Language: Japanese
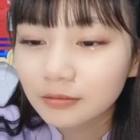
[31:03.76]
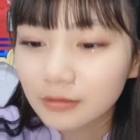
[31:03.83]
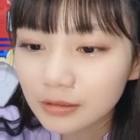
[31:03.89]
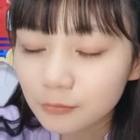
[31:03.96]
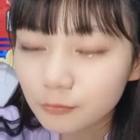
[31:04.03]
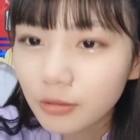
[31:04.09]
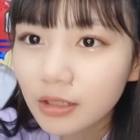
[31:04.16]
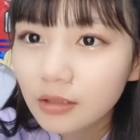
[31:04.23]
ね
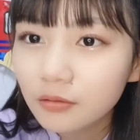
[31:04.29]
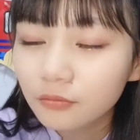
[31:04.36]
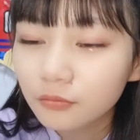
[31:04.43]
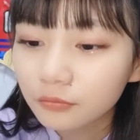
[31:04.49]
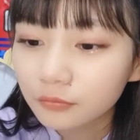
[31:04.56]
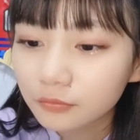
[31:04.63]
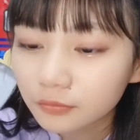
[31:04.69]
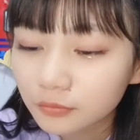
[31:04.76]

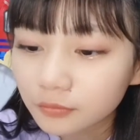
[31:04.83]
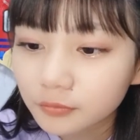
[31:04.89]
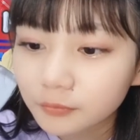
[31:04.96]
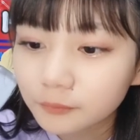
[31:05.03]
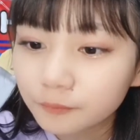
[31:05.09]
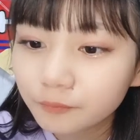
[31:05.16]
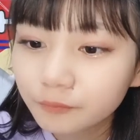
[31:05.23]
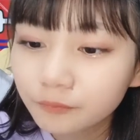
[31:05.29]
マンゴー
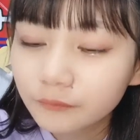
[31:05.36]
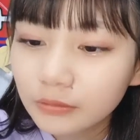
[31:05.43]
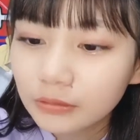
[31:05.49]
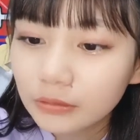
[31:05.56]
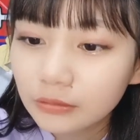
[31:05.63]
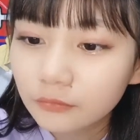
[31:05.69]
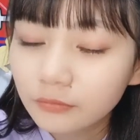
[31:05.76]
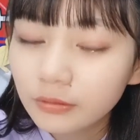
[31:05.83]
と
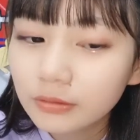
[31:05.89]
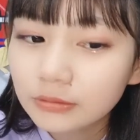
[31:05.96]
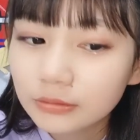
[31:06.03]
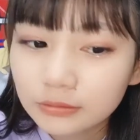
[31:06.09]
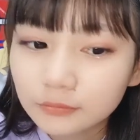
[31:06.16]
オレンジ